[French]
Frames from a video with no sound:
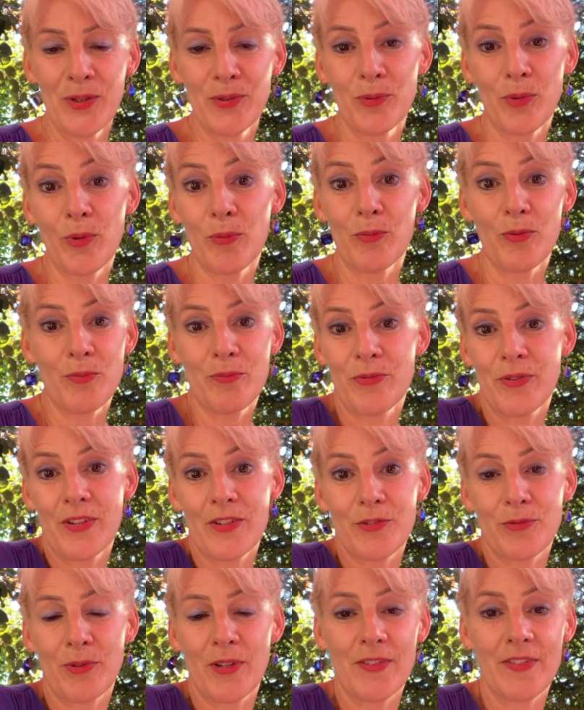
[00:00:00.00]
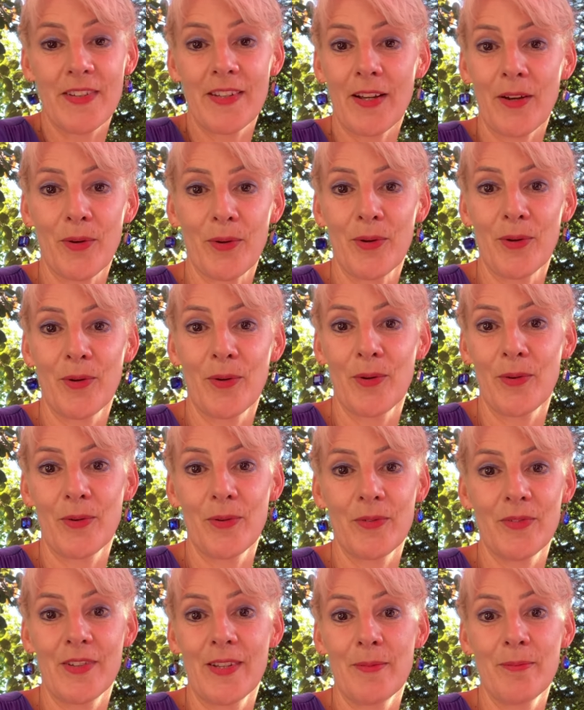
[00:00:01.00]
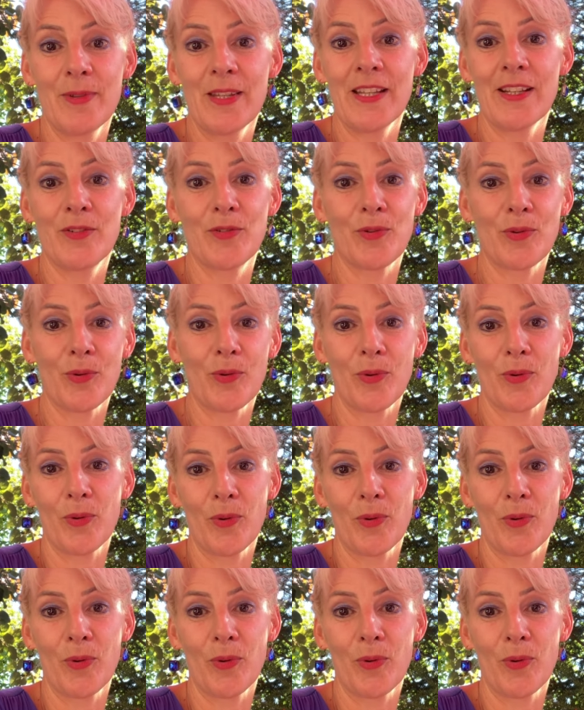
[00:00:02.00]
Donc vous pouvez choisir des mythes